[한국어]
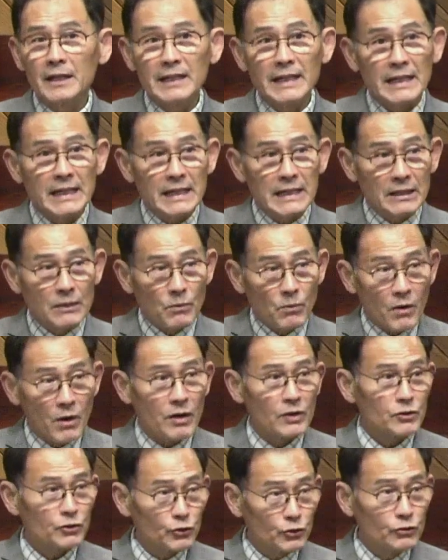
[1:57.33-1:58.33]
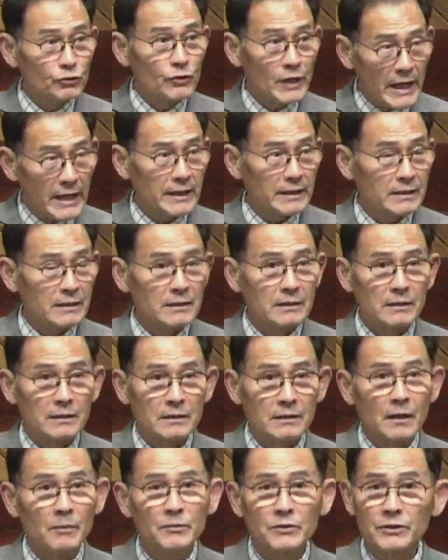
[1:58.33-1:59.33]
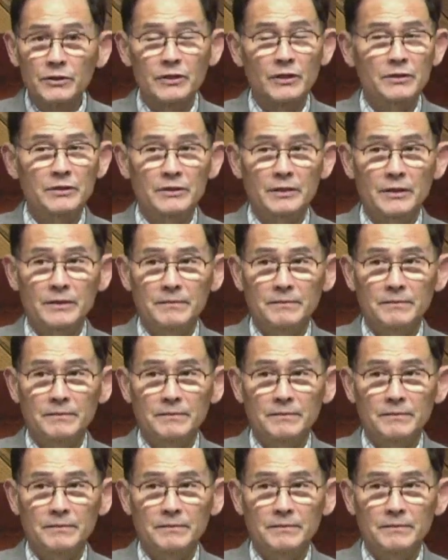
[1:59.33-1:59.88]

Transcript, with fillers: it was too late. 너무 늦었어요.